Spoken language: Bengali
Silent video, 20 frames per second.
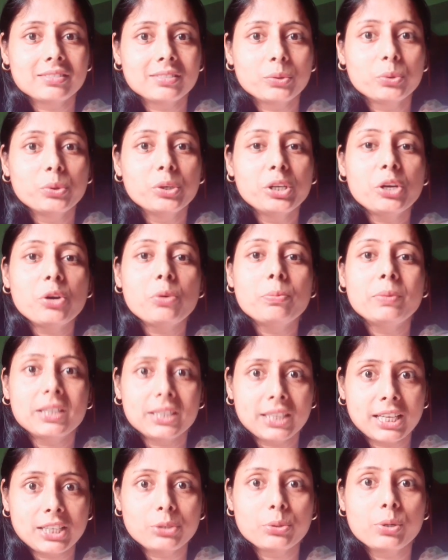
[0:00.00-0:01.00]
উনিও
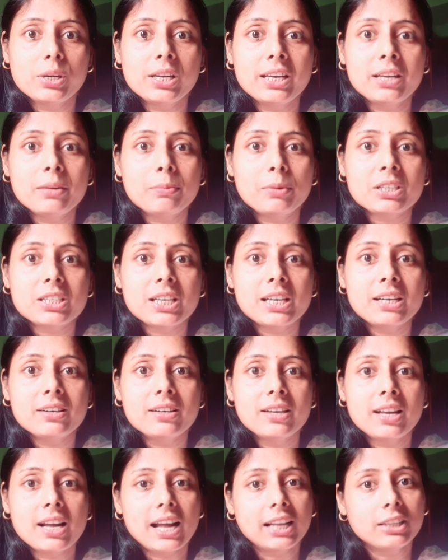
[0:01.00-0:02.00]
মিথ্যের ঝুলি নিয়ে বসেন
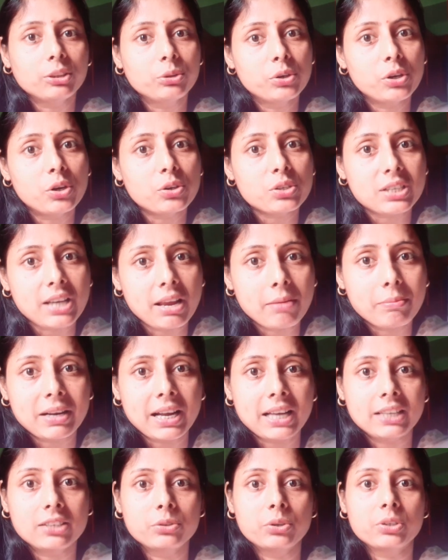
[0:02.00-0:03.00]
আর তুইও সেম
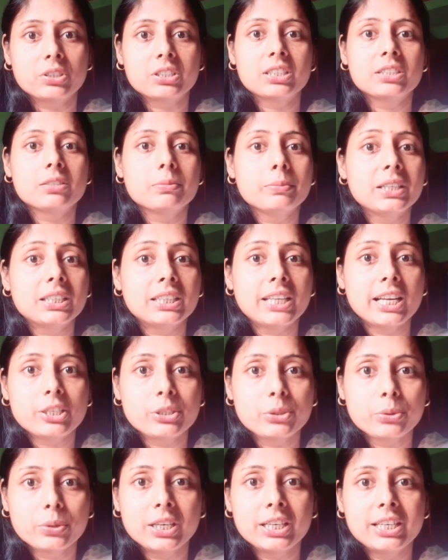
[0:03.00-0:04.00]
কাজ করছিস মিথ্যের
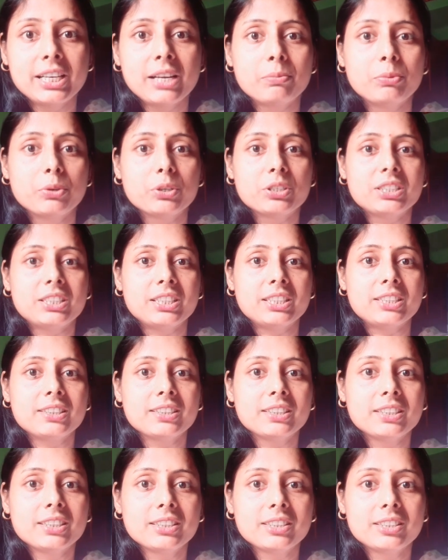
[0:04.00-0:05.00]
ঝুলি নিয়ে বসছিস
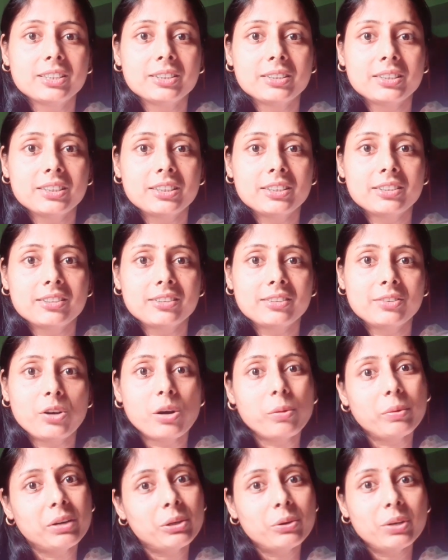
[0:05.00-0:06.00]

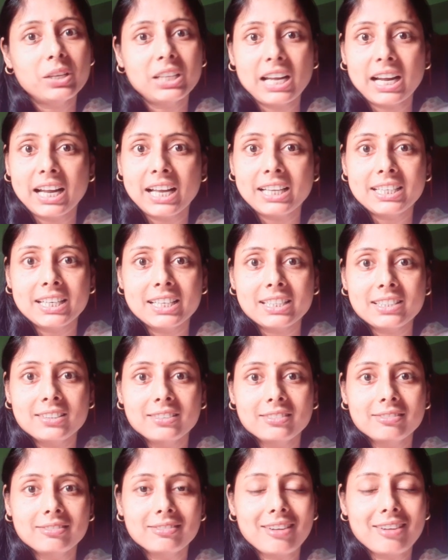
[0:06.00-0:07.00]
কমেন্টগুলো দেখেছিস
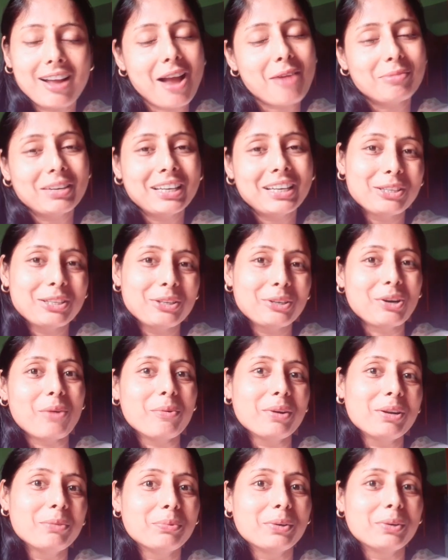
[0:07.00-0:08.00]
আমি কিন্তু
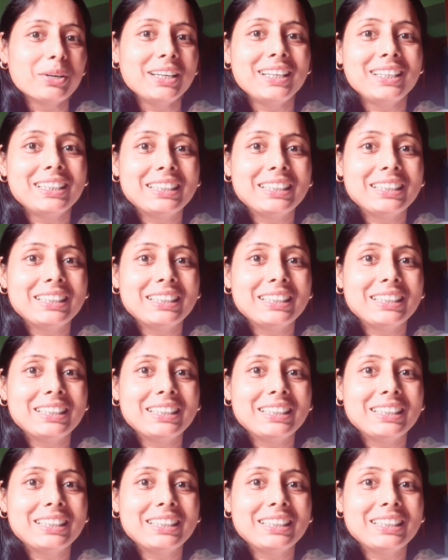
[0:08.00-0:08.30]
কমেন্ট পড়ি